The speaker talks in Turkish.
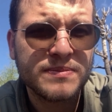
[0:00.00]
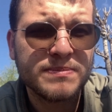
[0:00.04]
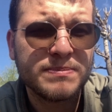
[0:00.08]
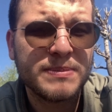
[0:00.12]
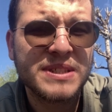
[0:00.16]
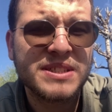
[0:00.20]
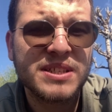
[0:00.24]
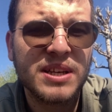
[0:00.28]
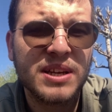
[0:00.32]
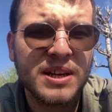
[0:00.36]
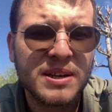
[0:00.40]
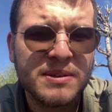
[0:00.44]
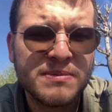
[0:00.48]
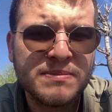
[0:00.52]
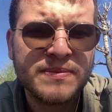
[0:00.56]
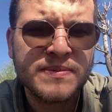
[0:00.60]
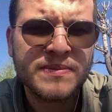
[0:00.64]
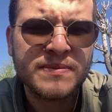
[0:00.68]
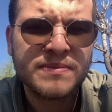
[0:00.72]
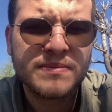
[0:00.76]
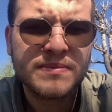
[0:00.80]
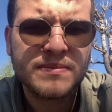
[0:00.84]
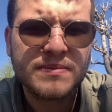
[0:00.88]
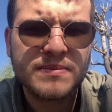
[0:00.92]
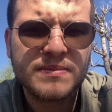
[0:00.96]
Mesela
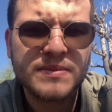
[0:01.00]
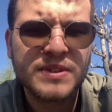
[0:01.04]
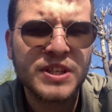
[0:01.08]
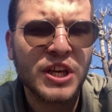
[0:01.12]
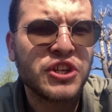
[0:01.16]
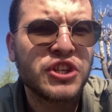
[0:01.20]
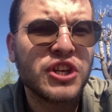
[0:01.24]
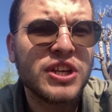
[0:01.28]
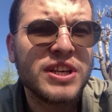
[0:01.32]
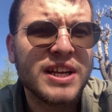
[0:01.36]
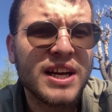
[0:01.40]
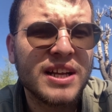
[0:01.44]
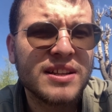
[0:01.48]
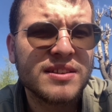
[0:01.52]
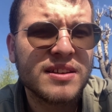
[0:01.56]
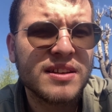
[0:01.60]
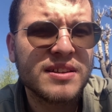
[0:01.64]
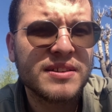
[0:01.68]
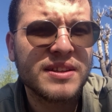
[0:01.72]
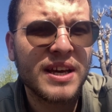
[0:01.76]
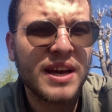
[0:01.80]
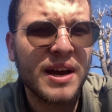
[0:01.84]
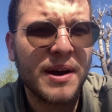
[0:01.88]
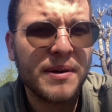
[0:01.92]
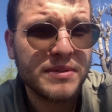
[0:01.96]
yeşil
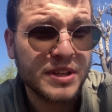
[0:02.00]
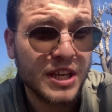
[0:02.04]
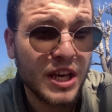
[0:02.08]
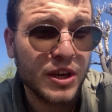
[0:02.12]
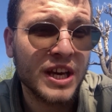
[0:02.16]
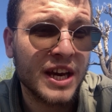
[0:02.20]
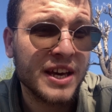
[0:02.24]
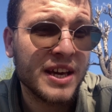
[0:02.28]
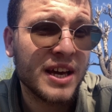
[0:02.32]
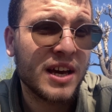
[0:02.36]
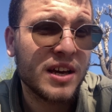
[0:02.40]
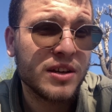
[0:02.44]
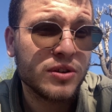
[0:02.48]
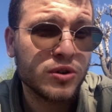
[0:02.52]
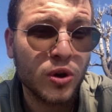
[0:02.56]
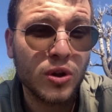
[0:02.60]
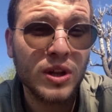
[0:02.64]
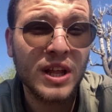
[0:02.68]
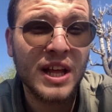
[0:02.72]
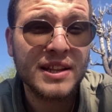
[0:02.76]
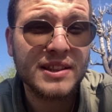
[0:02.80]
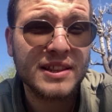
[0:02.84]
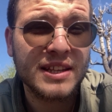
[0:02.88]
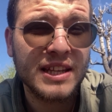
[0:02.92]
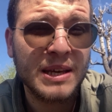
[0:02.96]
yandığında yaya yola
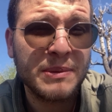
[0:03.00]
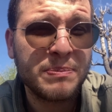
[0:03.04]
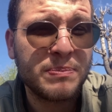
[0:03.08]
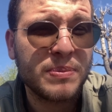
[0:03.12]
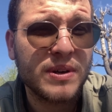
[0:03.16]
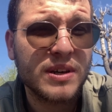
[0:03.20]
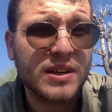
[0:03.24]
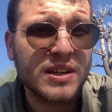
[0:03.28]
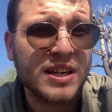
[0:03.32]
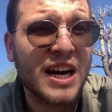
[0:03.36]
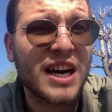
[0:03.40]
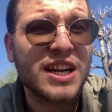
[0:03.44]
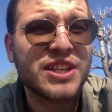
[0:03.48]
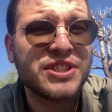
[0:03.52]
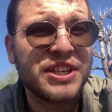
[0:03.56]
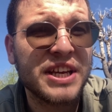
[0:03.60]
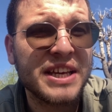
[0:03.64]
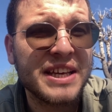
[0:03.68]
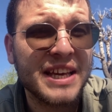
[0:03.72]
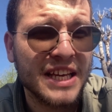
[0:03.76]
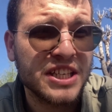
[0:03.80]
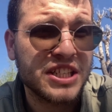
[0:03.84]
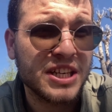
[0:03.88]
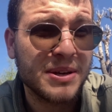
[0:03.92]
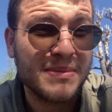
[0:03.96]
atlayıp karşıya
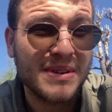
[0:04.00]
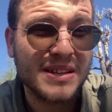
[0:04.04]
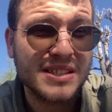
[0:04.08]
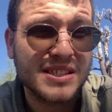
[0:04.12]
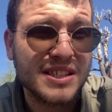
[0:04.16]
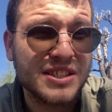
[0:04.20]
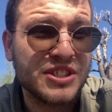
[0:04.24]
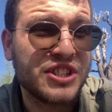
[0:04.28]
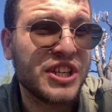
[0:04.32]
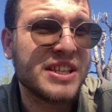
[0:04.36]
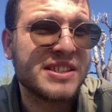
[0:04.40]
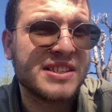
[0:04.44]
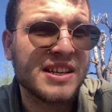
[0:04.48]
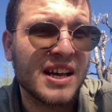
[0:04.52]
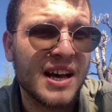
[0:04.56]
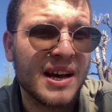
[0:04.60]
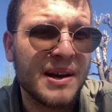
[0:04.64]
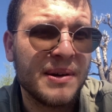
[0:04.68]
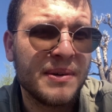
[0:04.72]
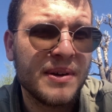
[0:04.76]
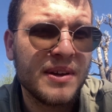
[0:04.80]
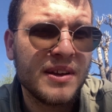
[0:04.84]
geçemez. Ceza.